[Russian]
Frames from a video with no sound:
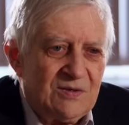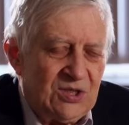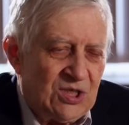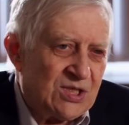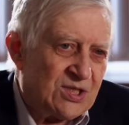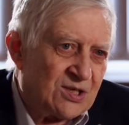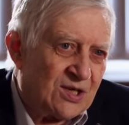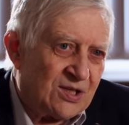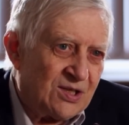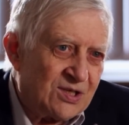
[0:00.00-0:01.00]
ядер
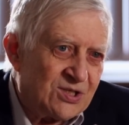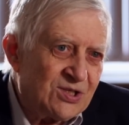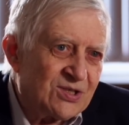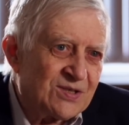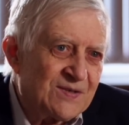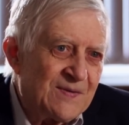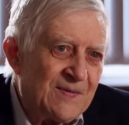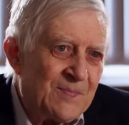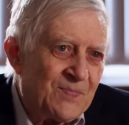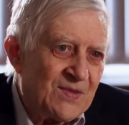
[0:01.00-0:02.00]
галактик –
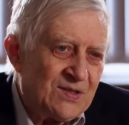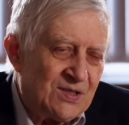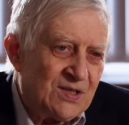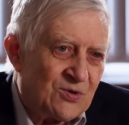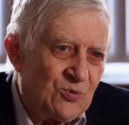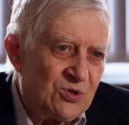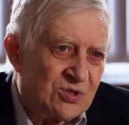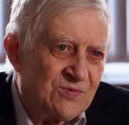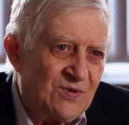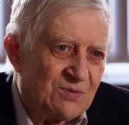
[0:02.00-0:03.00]
где
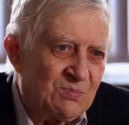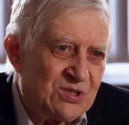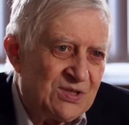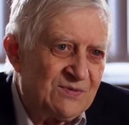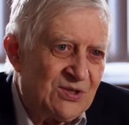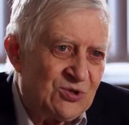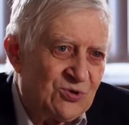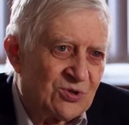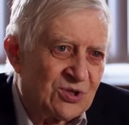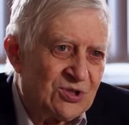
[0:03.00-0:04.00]
находятся сверхмассивные
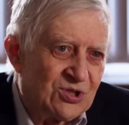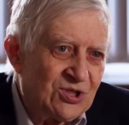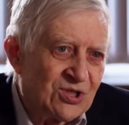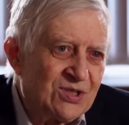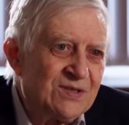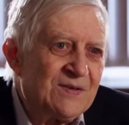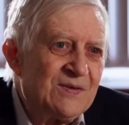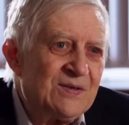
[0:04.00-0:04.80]
черные дыры,